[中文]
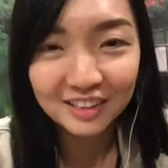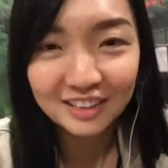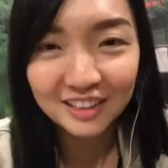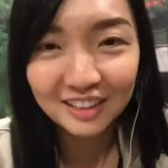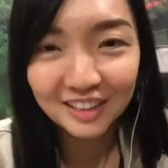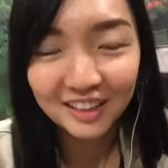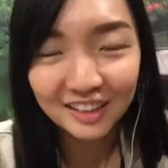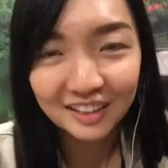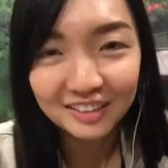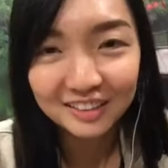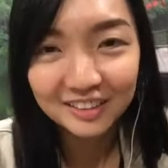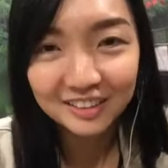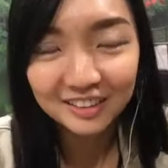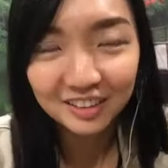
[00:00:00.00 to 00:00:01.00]
啊
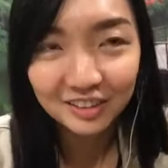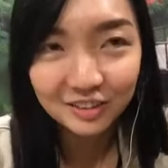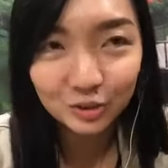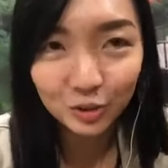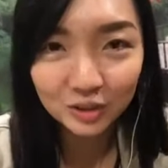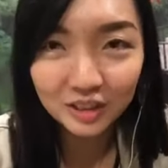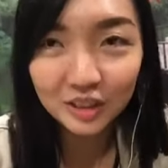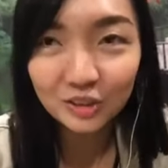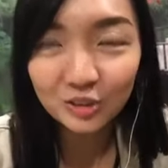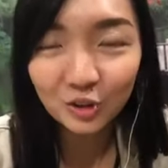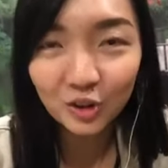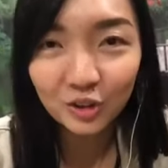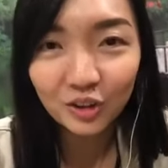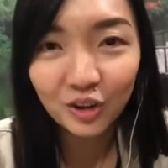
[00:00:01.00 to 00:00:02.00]
有做静
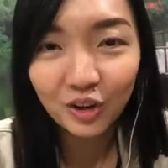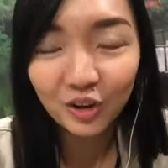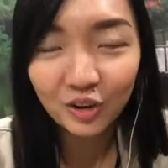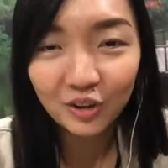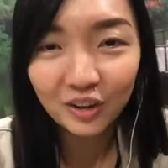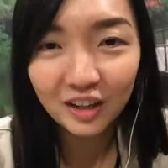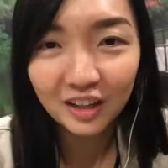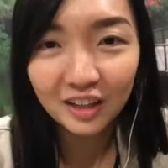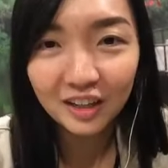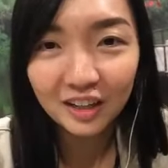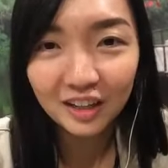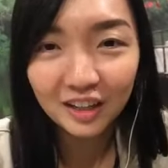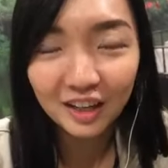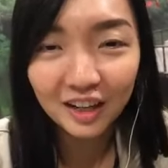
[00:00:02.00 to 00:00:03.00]
坐，然后
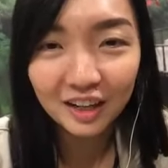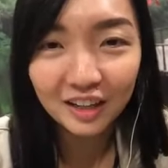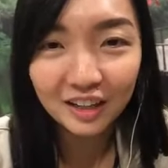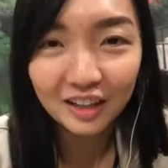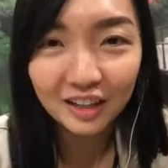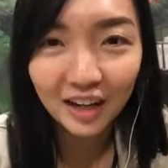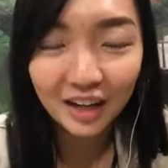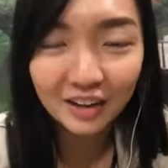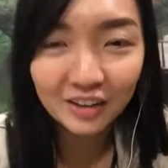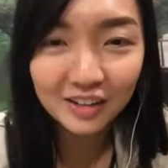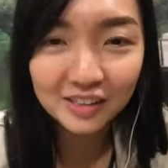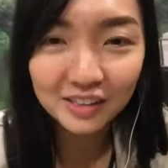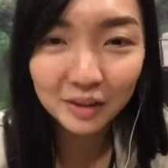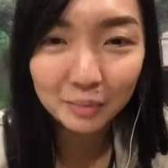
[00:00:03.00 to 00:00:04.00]
呃呃还有一
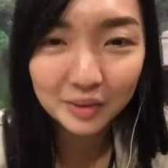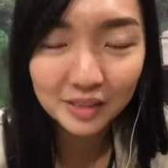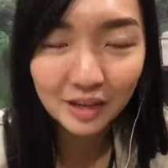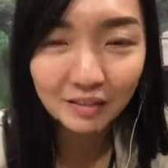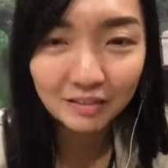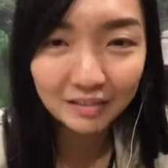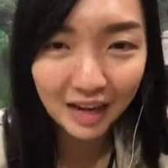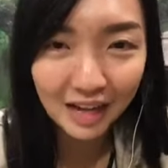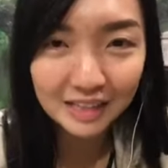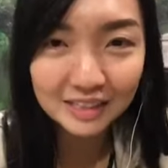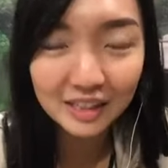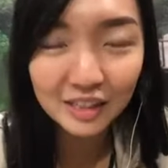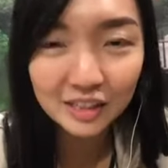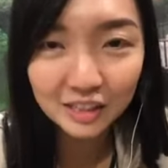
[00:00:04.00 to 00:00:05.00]
些比较
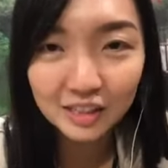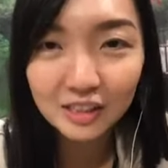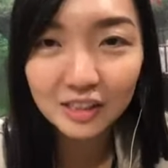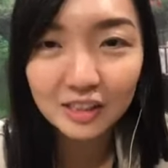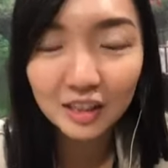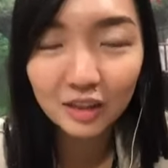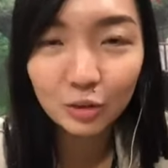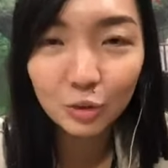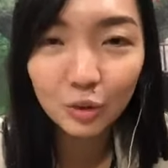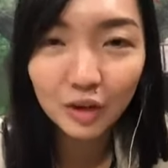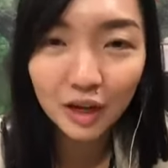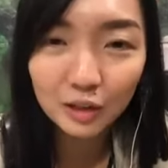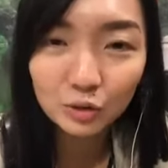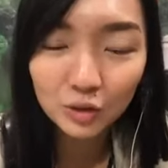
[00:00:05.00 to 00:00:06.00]
relaxations 的，如果
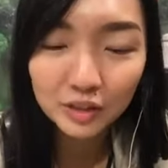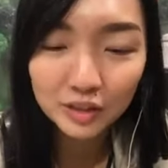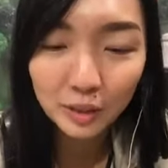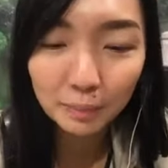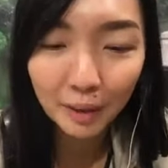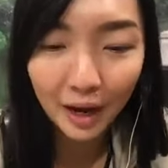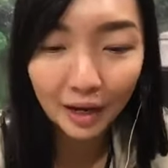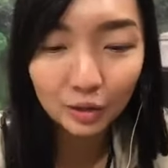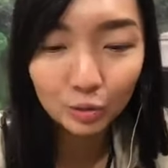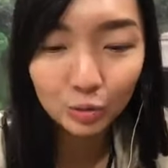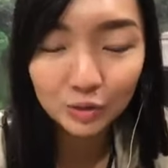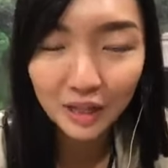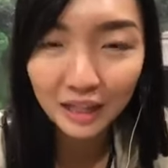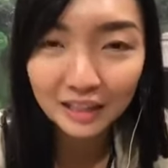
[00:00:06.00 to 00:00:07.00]
来做一些排毒
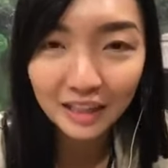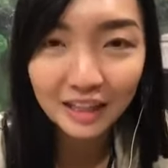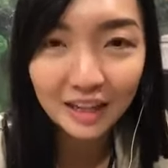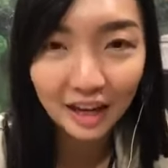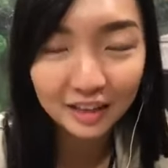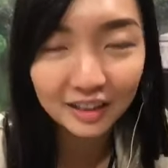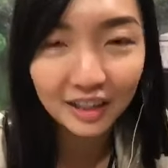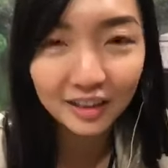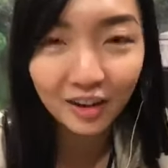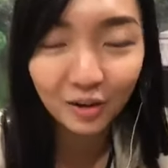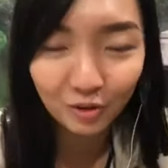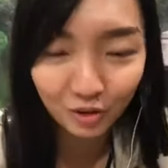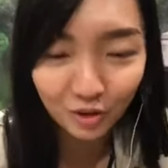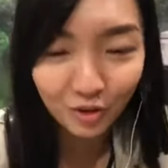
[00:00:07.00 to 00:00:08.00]
三天两夜的
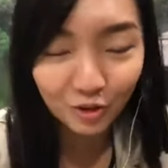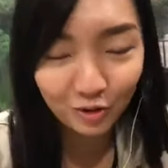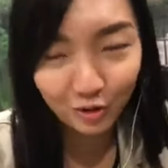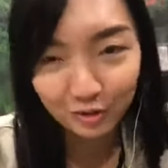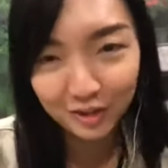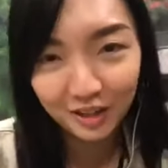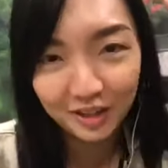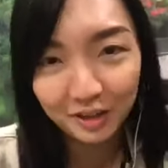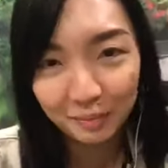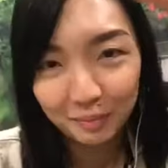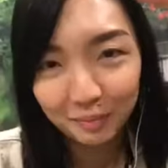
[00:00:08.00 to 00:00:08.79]
哦，会那个。